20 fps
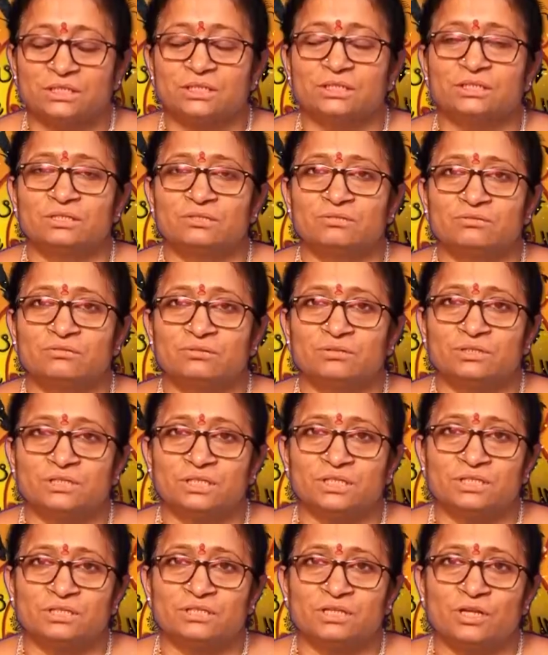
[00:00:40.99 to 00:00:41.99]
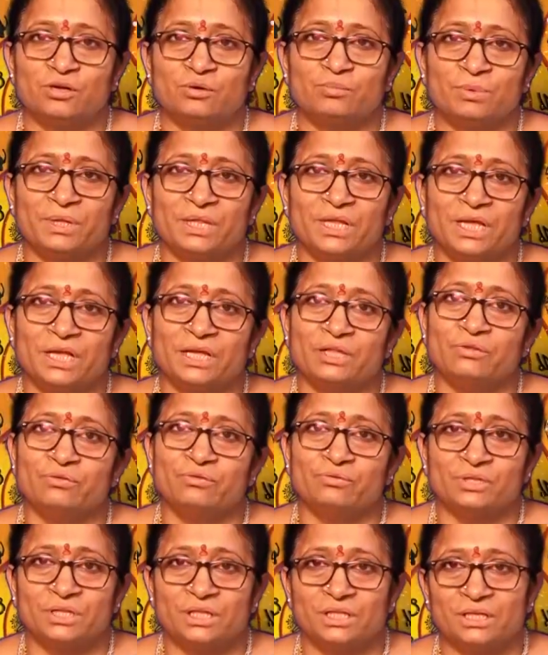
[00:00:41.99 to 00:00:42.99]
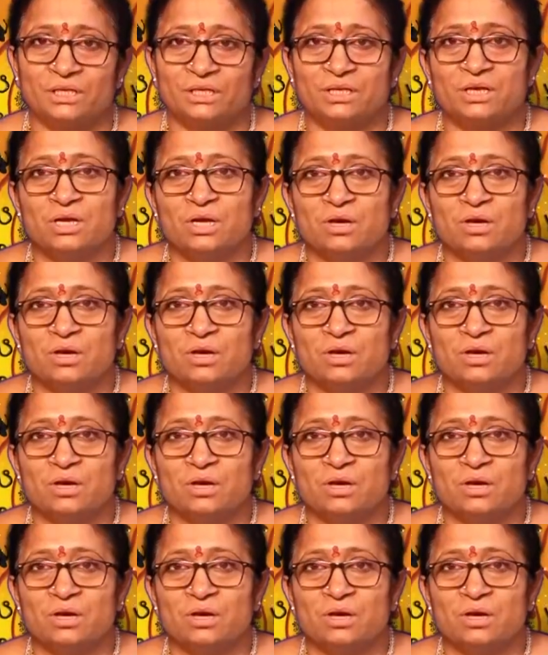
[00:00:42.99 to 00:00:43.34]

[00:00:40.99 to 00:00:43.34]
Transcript: చేస్తు చేస్తారు పదహైదవ తేదీ